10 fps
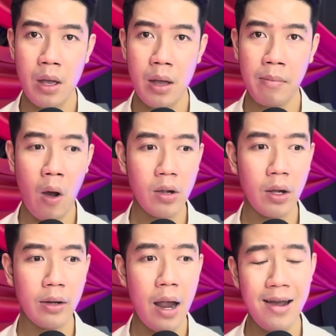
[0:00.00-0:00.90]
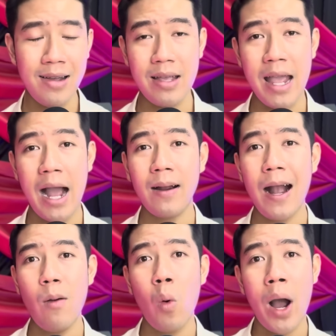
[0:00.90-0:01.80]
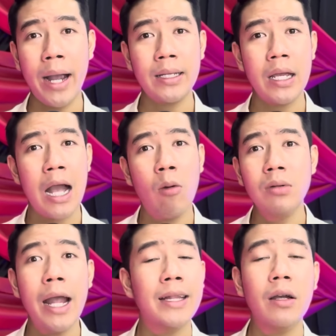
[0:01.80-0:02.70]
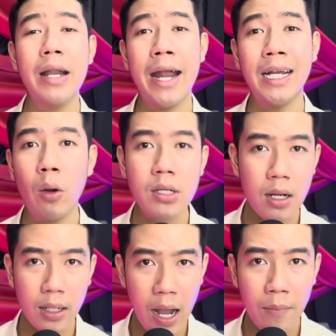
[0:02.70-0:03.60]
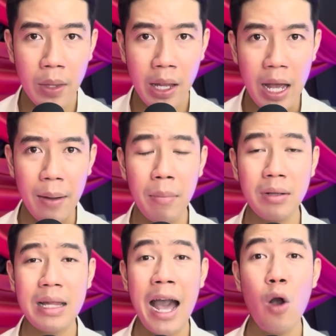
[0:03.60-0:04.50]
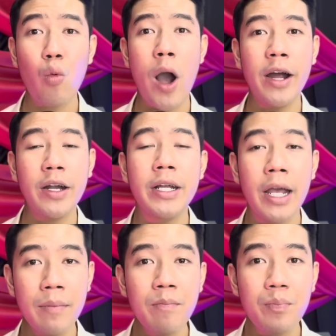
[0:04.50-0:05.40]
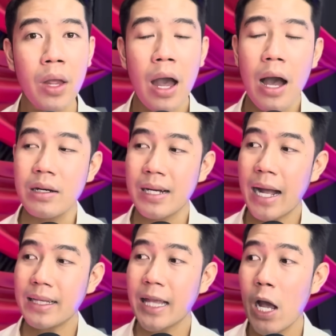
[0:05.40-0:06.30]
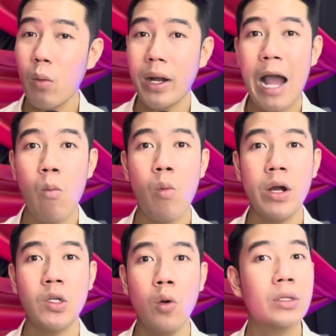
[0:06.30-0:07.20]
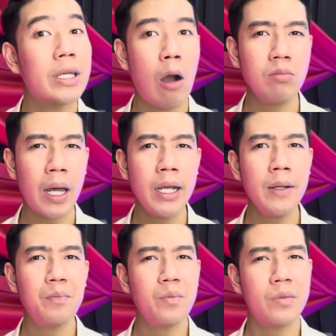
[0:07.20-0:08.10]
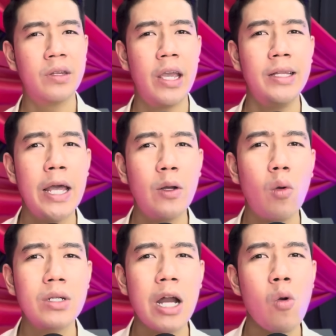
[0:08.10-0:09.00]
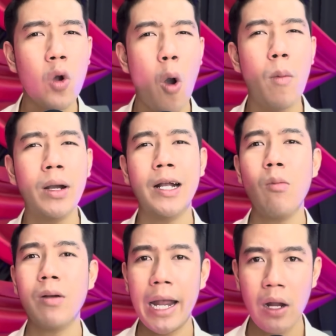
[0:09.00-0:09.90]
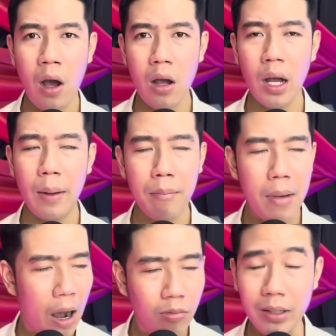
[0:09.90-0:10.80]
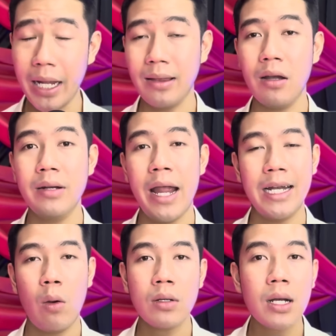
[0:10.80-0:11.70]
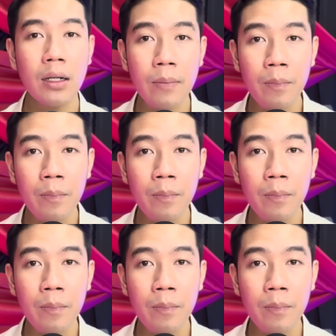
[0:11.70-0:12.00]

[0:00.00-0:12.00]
mọi người đợi về nhà ăn cơm hoài thì không thấy anh Tư Đen đâu hết trơn á. Mới táo quả ra đi kiếm, ra tới ngoài đồng ngoài ruộng thì không thấy, chỉ thấy con trâu cột ở đằng gốc cây đó, mà không thấy anh Tư Đen đâu hết trơn.